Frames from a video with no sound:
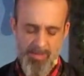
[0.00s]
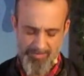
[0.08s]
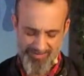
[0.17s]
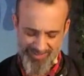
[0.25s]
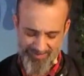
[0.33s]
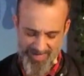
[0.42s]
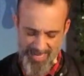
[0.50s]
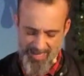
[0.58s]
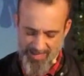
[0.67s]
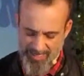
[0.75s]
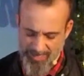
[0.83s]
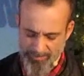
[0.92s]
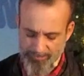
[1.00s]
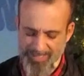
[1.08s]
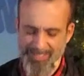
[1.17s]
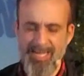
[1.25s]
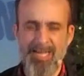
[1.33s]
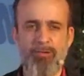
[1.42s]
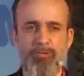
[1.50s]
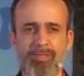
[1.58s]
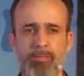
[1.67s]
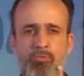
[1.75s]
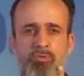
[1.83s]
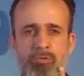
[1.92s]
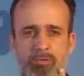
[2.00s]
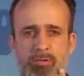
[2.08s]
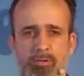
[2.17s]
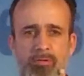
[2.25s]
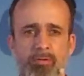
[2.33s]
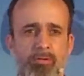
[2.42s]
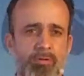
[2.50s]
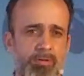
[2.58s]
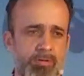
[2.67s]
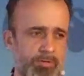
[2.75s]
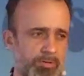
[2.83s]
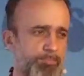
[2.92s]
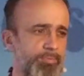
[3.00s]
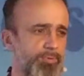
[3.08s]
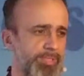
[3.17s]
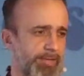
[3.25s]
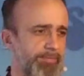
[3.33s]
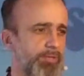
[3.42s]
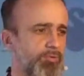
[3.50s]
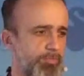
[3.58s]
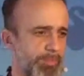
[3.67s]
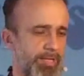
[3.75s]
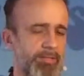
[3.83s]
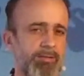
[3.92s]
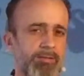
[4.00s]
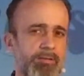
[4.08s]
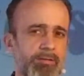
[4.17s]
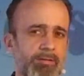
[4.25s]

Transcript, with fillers: Mais vous savez, la, la Bible déclare que nul ne peut servir de maître.